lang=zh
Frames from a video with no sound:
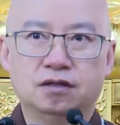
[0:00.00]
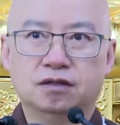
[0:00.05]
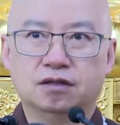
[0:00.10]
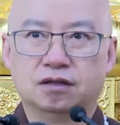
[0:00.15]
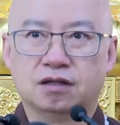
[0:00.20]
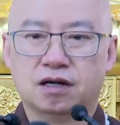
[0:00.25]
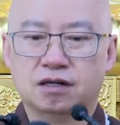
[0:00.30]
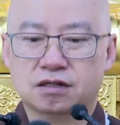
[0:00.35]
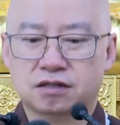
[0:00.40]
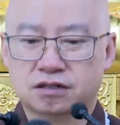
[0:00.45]

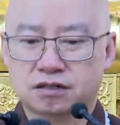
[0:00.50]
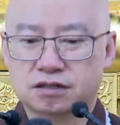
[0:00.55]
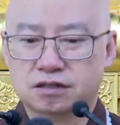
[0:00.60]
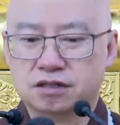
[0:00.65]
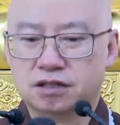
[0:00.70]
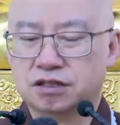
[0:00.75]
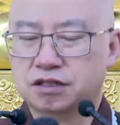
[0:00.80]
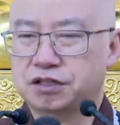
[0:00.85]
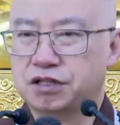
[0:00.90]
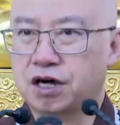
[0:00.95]
但是
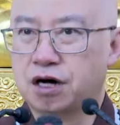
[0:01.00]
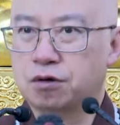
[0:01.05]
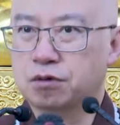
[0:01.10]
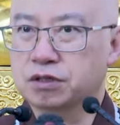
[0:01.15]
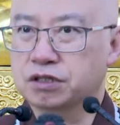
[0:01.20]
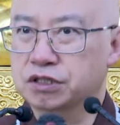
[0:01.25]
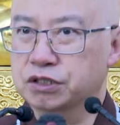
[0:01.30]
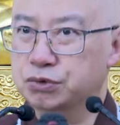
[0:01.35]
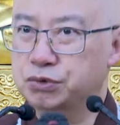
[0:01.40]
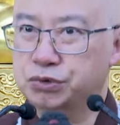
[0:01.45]
这个条
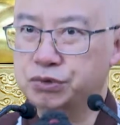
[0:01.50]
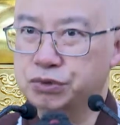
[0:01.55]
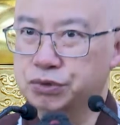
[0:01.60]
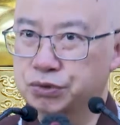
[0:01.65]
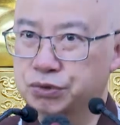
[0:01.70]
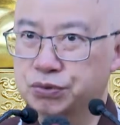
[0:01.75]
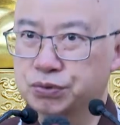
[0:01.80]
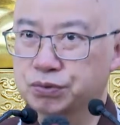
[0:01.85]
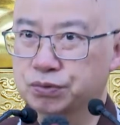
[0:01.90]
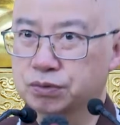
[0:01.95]
文一去
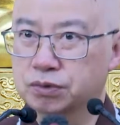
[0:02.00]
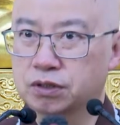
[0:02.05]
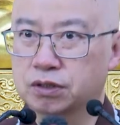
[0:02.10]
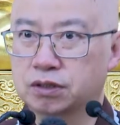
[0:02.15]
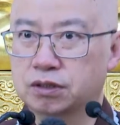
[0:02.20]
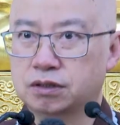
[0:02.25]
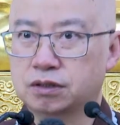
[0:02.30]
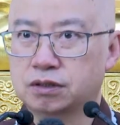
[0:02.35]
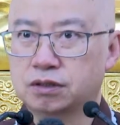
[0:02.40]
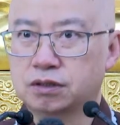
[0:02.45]
除
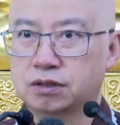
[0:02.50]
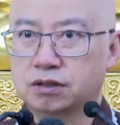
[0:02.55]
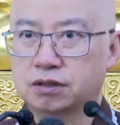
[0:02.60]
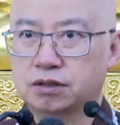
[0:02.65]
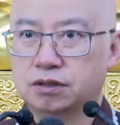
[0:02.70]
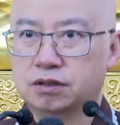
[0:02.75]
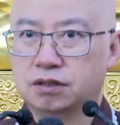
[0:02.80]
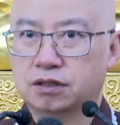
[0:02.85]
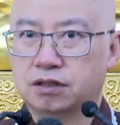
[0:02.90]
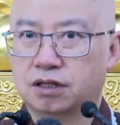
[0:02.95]
啊，
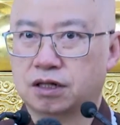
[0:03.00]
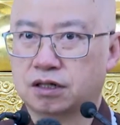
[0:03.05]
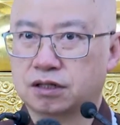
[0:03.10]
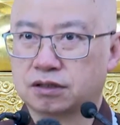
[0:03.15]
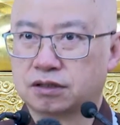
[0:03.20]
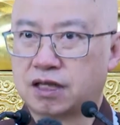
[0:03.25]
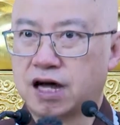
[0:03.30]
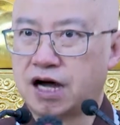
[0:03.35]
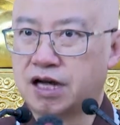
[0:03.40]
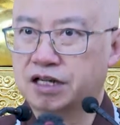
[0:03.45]
那个
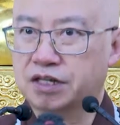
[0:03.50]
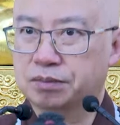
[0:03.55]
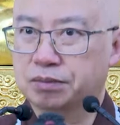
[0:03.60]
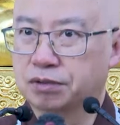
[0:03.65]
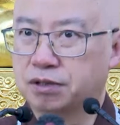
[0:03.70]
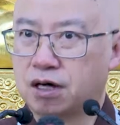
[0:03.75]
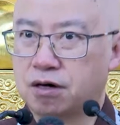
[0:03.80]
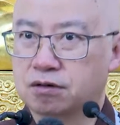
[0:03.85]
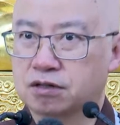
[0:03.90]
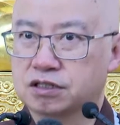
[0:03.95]
大逆不
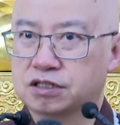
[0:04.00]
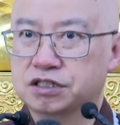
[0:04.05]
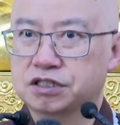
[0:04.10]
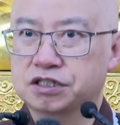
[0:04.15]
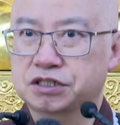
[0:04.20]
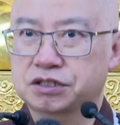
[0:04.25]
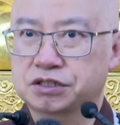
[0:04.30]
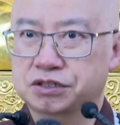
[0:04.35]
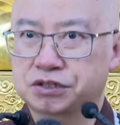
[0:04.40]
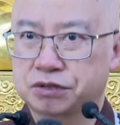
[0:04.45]
道的事
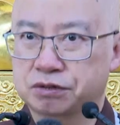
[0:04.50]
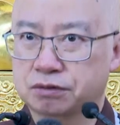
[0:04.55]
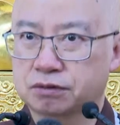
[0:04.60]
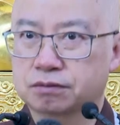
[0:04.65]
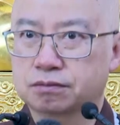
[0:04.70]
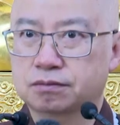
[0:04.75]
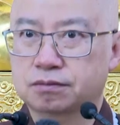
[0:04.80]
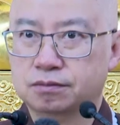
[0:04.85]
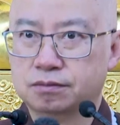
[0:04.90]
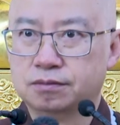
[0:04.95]
情就
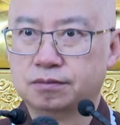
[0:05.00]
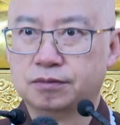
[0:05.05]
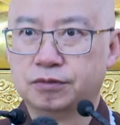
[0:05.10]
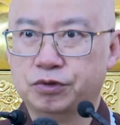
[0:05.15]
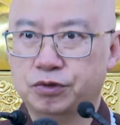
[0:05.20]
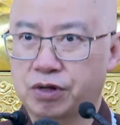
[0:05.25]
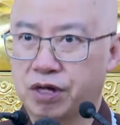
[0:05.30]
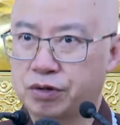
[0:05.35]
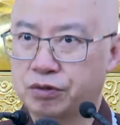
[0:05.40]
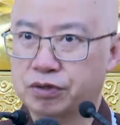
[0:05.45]

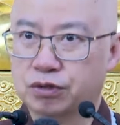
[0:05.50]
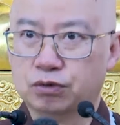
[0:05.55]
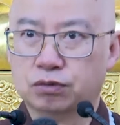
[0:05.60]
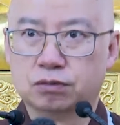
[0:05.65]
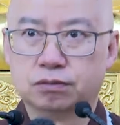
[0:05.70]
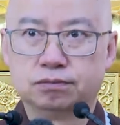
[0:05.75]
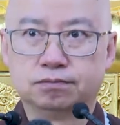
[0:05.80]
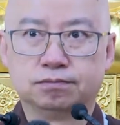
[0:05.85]
越来越多。